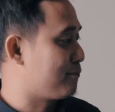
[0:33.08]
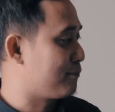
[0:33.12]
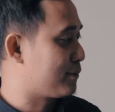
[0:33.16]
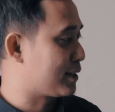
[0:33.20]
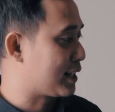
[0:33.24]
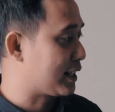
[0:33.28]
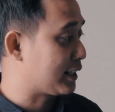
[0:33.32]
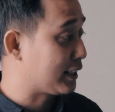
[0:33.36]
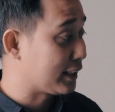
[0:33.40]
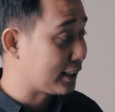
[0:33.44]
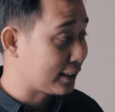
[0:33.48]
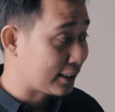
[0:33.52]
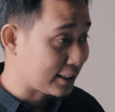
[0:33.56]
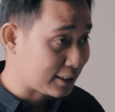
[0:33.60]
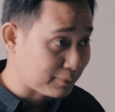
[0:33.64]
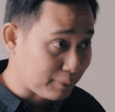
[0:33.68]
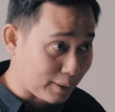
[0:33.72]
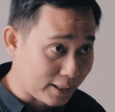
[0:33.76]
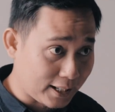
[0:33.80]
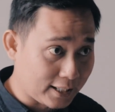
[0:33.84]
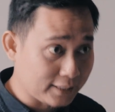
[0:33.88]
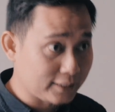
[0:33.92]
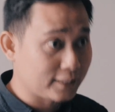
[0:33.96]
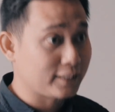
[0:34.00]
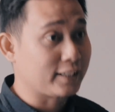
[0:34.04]
Berarti kita
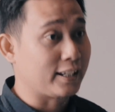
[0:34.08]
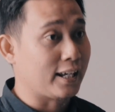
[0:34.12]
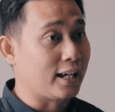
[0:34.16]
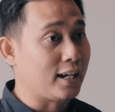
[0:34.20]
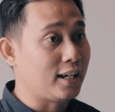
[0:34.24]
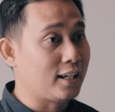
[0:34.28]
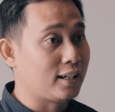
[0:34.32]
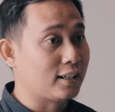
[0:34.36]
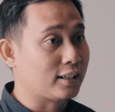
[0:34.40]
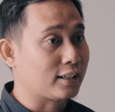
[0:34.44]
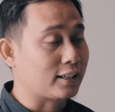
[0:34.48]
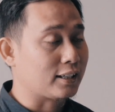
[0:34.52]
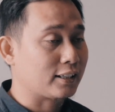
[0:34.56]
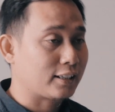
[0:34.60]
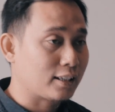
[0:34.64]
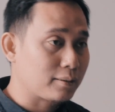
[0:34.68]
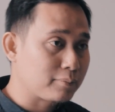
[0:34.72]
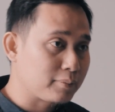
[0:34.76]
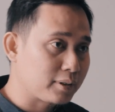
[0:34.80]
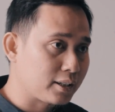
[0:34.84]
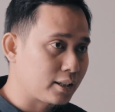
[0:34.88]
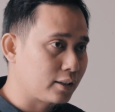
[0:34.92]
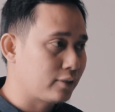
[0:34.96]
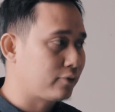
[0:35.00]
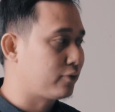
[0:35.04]
sepakatin ya, kita
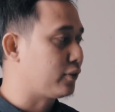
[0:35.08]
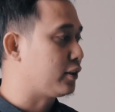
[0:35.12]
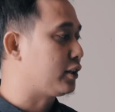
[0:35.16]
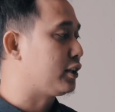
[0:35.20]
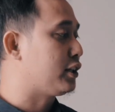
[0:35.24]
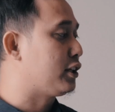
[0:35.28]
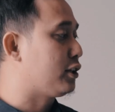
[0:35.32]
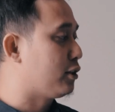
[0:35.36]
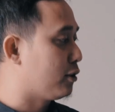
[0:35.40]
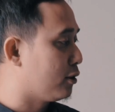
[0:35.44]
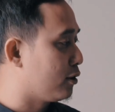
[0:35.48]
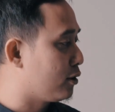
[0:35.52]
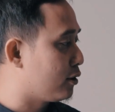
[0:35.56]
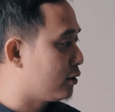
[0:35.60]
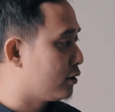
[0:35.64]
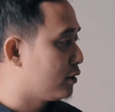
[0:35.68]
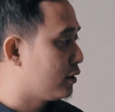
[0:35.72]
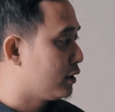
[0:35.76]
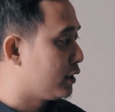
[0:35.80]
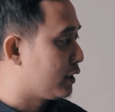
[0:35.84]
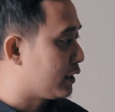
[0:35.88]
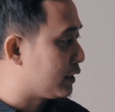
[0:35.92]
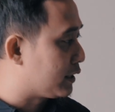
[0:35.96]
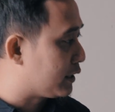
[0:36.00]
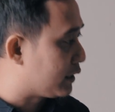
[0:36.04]
bikin video
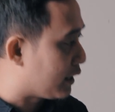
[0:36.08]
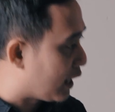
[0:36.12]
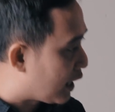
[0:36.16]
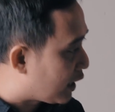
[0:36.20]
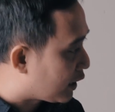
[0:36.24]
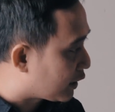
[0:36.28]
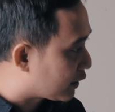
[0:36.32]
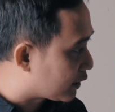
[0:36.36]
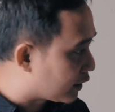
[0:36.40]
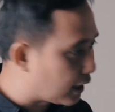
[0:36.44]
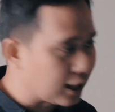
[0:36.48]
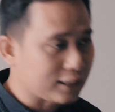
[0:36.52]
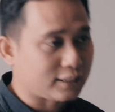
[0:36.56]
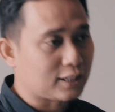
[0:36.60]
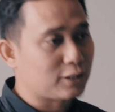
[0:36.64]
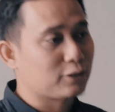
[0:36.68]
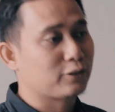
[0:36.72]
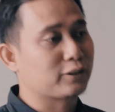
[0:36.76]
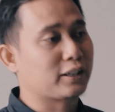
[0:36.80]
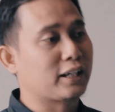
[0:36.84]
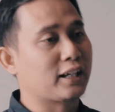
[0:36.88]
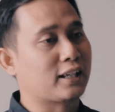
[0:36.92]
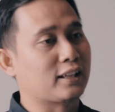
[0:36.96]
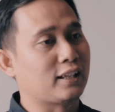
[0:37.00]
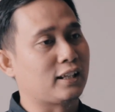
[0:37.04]
yang nggak
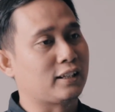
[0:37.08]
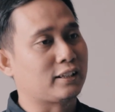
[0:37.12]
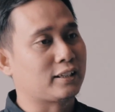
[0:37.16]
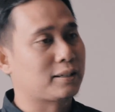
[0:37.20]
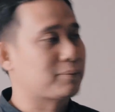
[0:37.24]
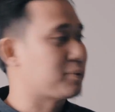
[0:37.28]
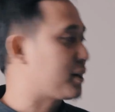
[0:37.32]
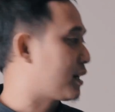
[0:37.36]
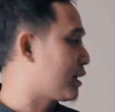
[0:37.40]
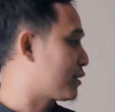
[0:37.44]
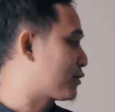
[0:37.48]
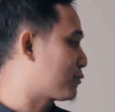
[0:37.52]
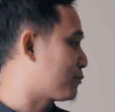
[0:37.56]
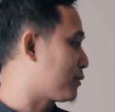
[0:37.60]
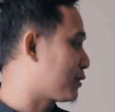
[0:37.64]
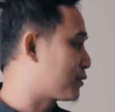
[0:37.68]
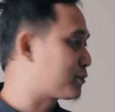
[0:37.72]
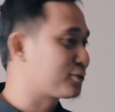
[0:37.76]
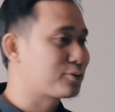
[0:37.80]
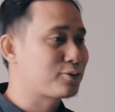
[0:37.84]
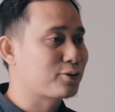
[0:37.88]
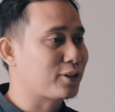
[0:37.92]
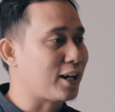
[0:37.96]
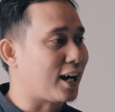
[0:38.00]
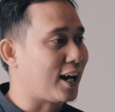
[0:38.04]
terlalu iklan. Gimana semua
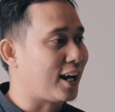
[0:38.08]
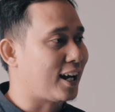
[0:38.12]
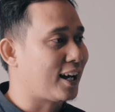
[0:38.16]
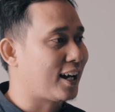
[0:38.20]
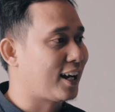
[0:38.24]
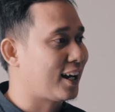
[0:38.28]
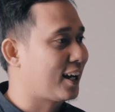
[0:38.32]
setuju nggak?